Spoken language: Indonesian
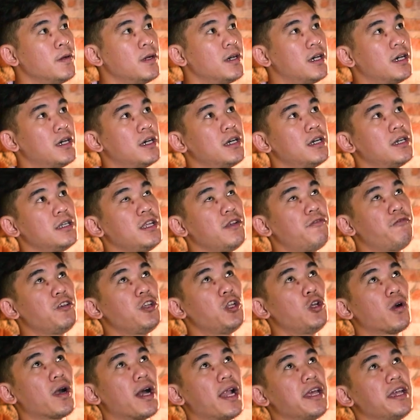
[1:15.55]
uh, di
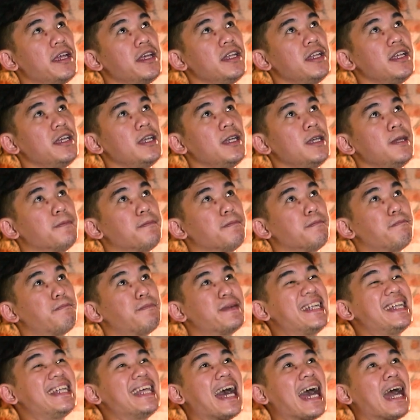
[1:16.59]
video kali ini
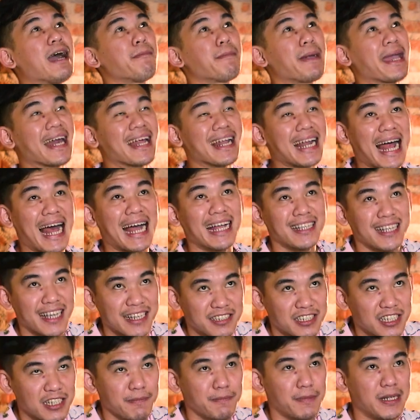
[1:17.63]
benang
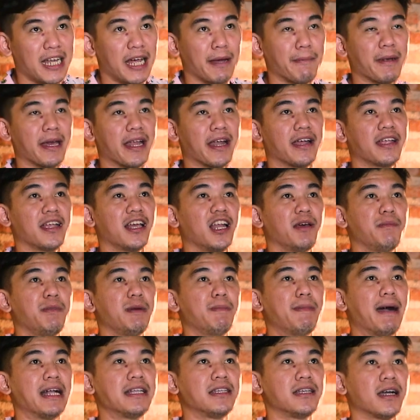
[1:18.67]
merahnya sih benang merahnya
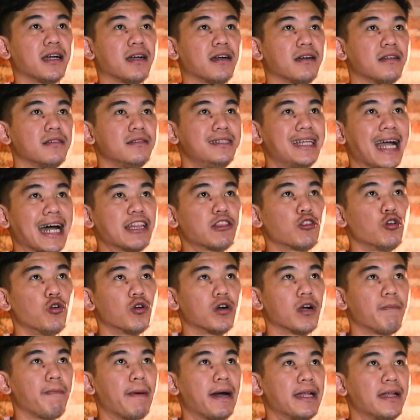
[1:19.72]
lebih banyak
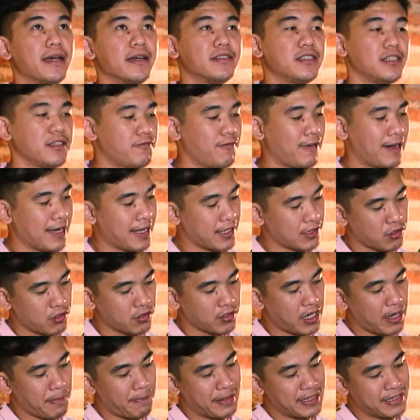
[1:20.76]
jatuh kepada si
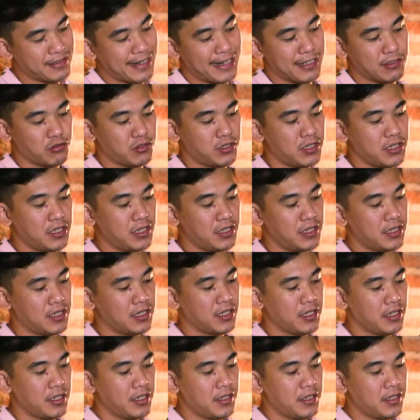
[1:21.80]
Valeton GP100 ini nih